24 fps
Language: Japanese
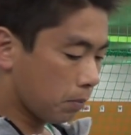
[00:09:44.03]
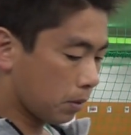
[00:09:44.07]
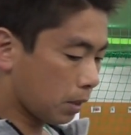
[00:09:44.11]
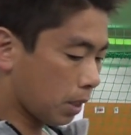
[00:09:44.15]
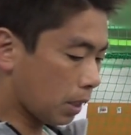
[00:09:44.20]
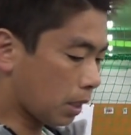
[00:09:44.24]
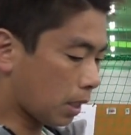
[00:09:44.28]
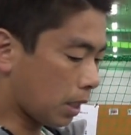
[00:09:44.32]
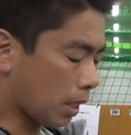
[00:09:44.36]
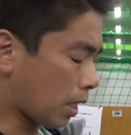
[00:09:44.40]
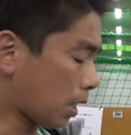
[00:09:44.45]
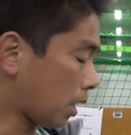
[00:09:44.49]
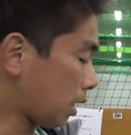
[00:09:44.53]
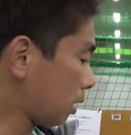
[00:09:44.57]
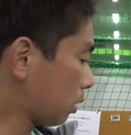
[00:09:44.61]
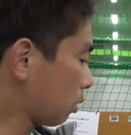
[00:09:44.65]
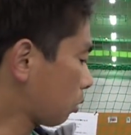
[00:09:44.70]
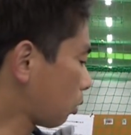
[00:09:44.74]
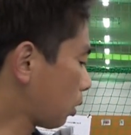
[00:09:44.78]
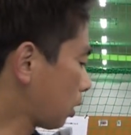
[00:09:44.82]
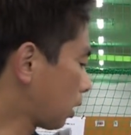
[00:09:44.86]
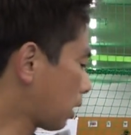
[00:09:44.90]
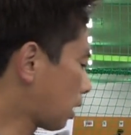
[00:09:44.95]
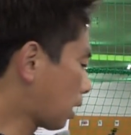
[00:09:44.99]
ただ
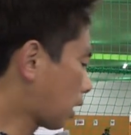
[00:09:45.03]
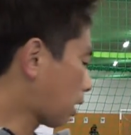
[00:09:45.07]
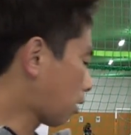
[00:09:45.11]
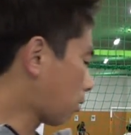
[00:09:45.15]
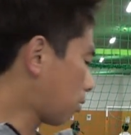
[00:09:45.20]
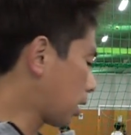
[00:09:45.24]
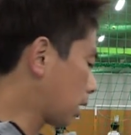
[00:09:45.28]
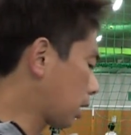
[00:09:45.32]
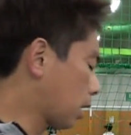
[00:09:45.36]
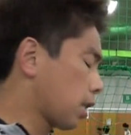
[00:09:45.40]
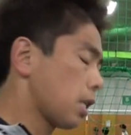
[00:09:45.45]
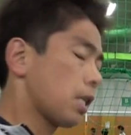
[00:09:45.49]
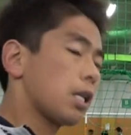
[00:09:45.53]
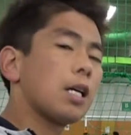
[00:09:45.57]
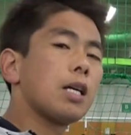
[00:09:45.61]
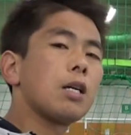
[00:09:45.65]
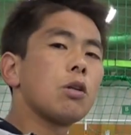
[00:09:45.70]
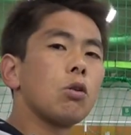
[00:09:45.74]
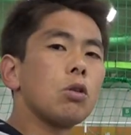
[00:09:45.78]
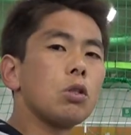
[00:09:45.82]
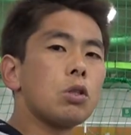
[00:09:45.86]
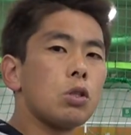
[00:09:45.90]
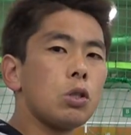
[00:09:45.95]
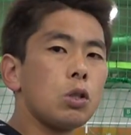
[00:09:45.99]
それが変わってない
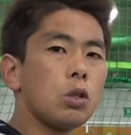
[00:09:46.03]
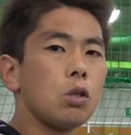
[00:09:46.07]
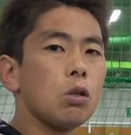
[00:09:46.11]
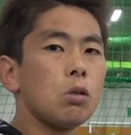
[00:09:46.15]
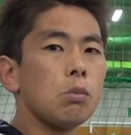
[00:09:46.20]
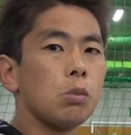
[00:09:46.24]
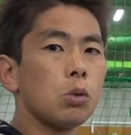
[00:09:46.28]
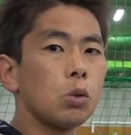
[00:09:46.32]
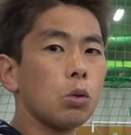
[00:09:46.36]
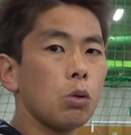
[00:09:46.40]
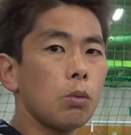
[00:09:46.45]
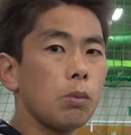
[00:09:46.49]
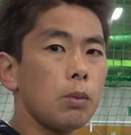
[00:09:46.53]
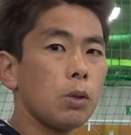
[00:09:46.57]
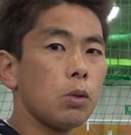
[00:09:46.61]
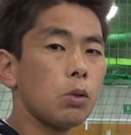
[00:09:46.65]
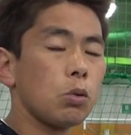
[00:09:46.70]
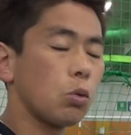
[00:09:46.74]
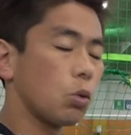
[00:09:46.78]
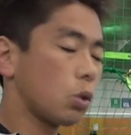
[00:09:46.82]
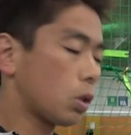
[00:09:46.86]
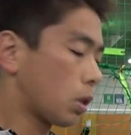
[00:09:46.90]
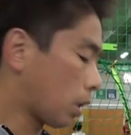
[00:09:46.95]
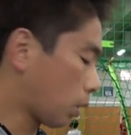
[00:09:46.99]
のに次を求めよう
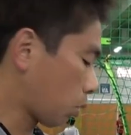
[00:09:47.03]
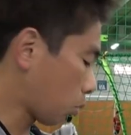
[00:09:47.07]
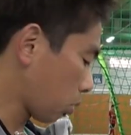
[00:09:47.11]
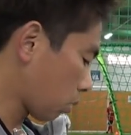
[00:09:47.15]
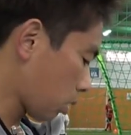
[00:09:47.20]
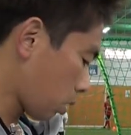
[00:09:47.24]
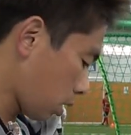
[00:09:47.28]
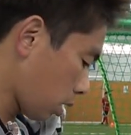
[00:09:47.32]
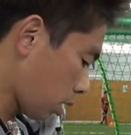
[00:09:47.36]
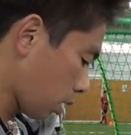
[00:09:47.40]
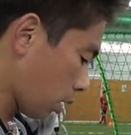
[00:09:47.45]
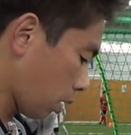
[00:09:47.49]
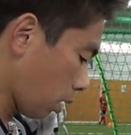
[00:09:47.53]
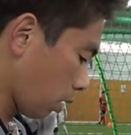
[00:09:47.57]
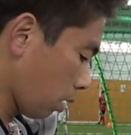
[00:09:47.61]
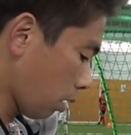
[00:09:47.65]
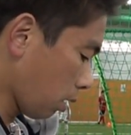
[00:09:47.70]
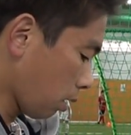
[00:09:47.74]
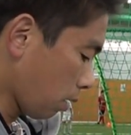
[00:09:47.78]
とした時に